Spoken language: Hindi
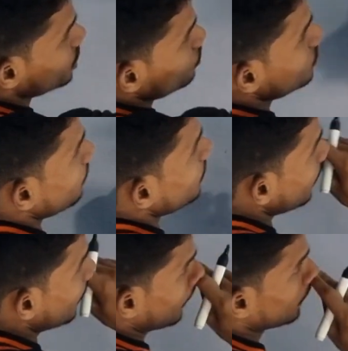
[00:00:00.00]
है पूरा आपका
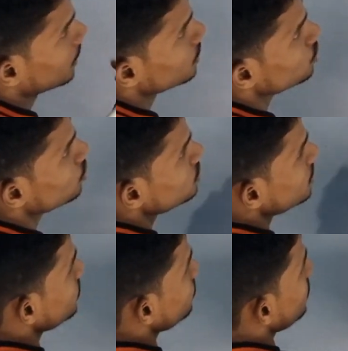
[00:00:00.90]
तो
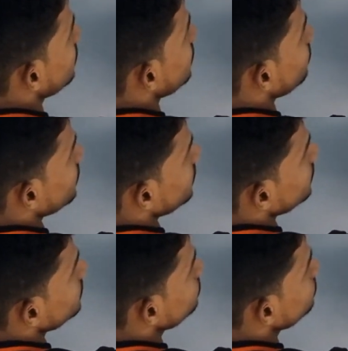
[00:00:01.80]
सबसे पहले लिखना पड़ेगा